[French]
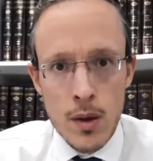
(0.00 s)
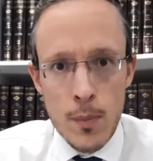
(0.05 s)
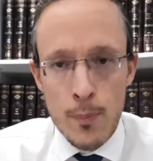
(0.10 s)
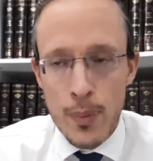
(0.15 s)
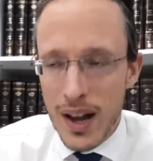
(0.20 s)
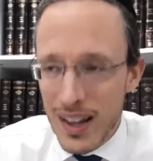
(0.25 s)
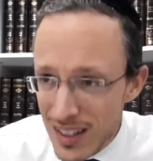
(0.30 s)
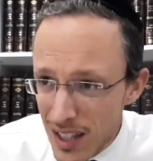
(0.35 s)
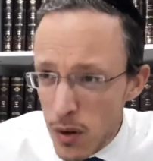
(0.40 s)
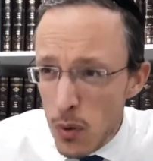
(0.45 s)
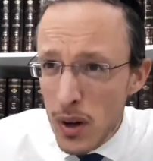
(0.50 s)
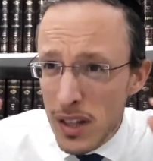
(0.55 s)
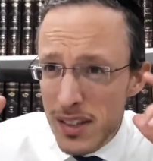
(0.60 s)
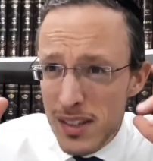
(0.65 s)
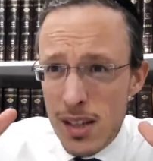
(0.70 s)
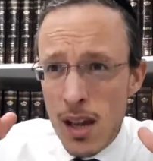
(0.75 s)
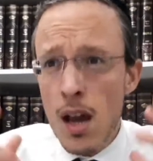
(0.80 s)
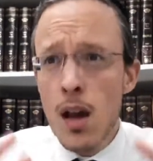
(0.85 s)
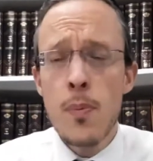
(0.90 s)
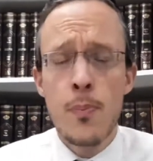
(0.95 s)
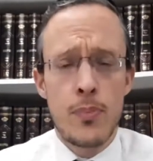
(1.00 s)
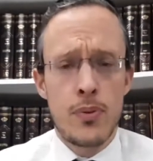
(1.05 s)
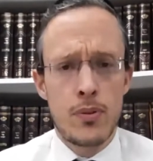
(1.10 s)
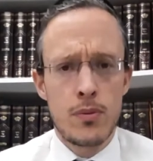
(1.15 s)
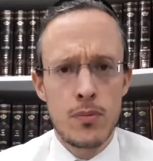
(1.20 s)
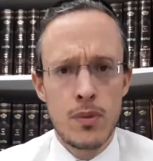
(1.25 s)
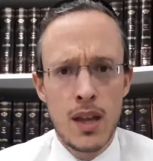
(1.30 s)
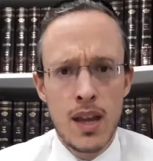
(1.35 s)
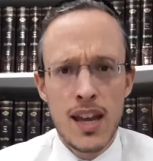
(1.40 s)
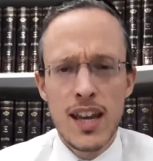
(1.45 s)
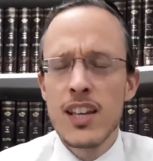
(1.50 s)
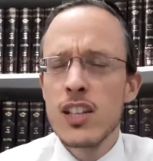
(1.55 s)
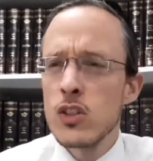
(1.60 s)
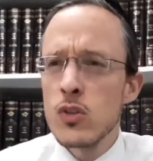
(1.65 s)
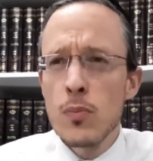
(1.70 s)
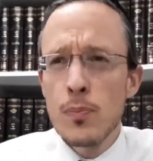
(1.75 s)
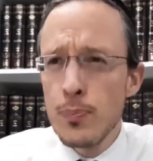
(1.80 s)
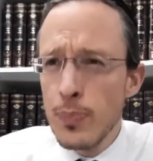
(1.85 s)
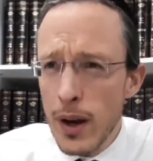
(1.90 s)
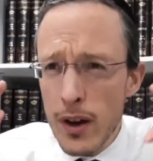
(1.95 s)
Par des WhatsApp. Et ils
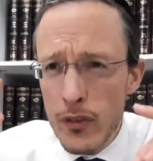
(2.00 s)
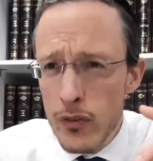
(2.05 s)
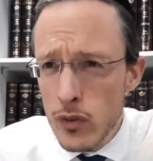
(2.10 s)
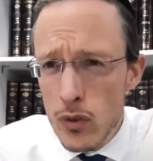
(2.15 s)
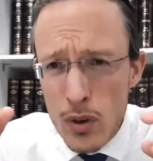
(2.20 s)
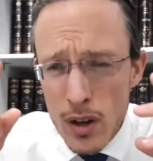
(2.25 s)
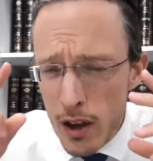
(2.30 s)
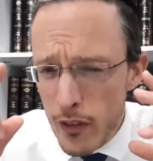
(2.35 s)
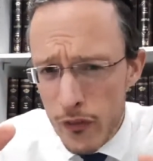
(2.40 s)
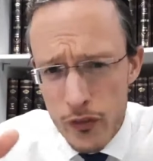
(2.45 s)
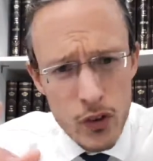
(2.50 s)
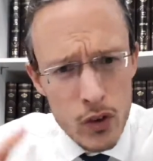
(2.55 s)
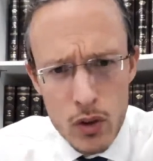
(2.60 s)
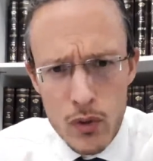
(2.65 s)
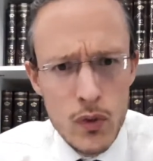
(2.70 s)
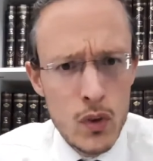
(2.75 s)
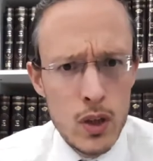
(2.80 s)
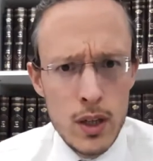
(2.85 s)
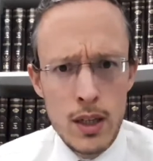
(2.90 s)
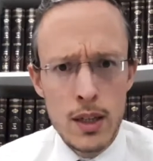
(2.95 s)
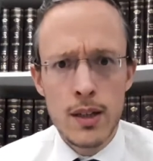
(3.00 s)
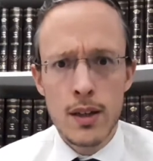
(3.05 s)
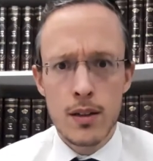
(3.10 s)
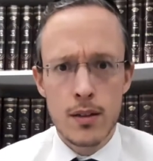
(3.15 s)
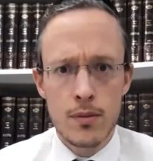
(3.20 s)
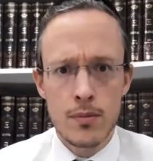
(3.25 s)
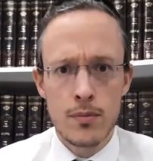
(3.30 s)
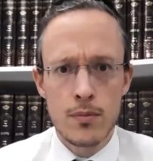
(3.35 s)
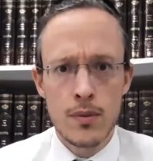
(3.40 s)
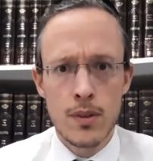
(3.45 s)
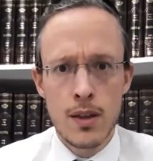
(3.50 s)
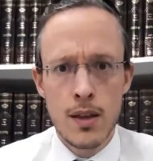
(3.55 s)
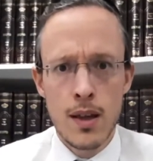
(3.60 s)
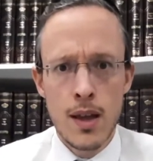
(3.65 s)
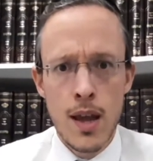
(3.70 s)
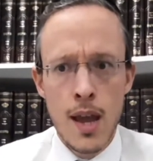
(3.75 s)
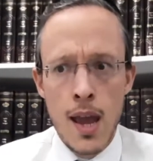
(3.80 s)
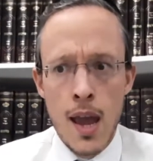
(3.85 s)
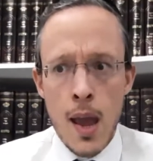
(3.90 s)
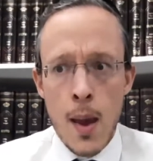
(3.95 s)
ont pas vu la faute venir.
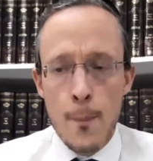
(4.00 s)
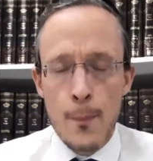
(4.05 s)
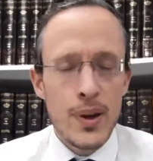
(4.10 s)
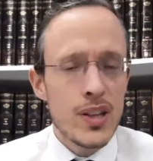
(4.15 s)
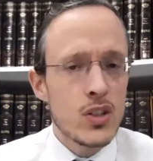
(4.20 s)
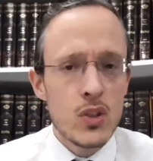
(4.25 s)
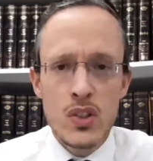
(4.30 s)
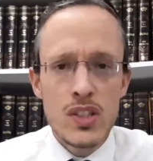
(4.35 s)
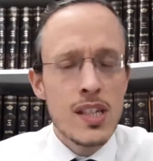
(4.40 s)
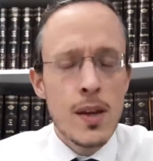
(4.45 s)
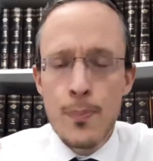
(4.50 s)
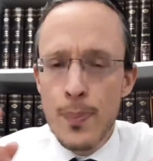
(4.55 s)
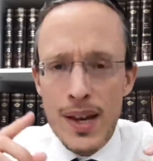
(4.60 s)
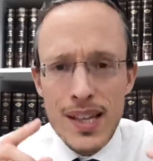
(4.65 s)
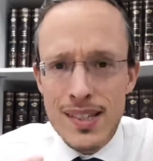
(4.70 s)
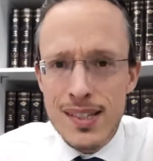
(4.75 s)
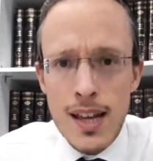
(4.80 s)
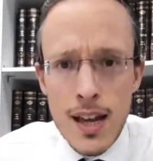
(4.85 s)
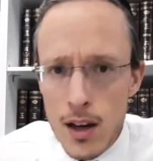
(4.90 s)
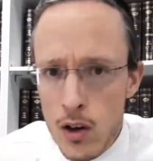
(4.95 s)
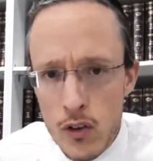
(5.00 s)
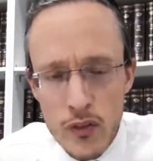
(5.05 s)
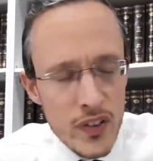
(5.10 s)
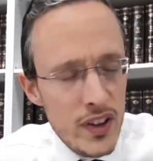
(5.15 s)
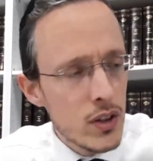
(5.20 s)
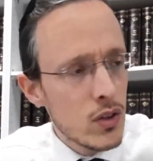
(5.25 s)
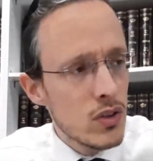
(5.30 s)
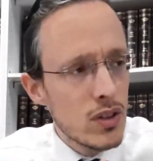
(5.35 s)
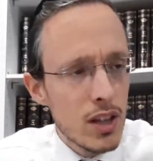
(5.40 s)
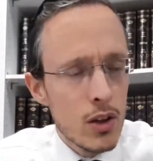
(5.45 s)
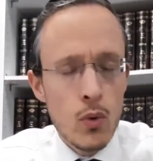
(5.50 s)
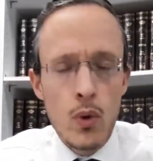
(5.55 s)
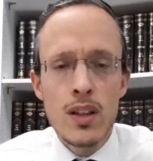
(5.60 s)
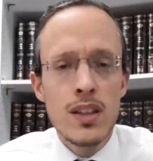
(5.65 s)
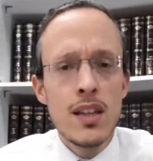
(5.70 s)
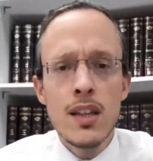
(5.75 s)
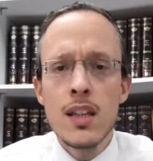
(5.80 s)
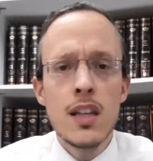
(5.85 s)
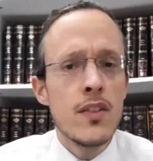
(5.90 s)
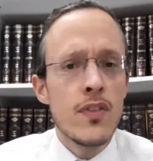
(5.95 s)
Parce que c'est pas ça le fait de
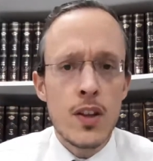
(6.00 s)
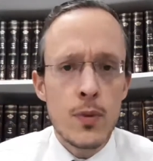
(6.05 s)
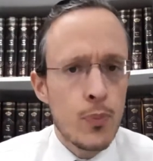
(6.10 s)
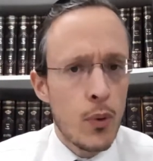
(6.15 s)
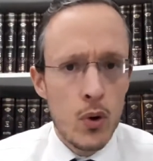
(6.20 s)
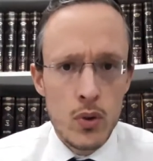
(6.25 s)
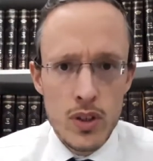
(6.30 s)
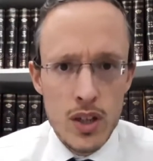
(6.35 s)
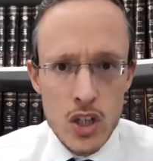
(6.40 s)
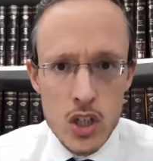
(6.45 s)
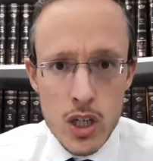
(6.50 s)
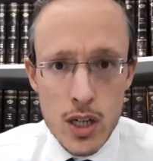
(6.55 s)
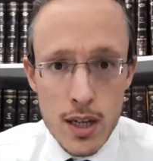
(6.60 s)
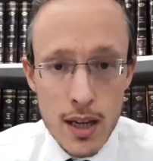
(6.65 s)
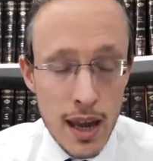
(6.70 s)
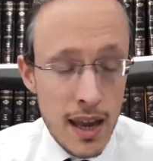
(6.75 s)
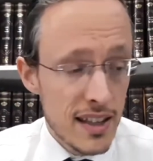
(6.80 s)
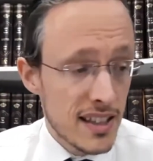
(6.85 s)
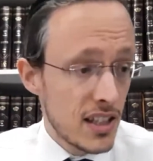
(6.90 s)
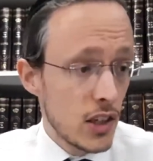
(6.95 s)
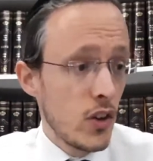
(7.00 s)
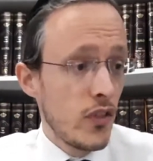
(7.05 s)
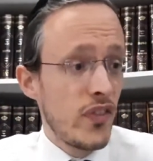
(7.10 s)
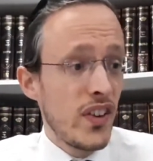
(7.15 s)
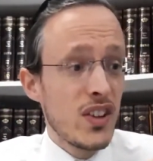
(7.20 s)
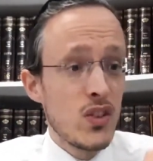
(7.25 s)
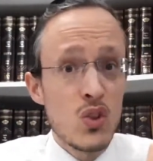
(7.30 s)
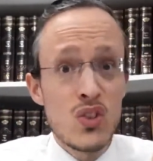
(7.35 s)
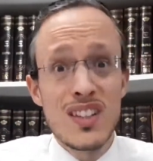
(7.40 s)
t'éloigner qui va te protéger, c'est le fait de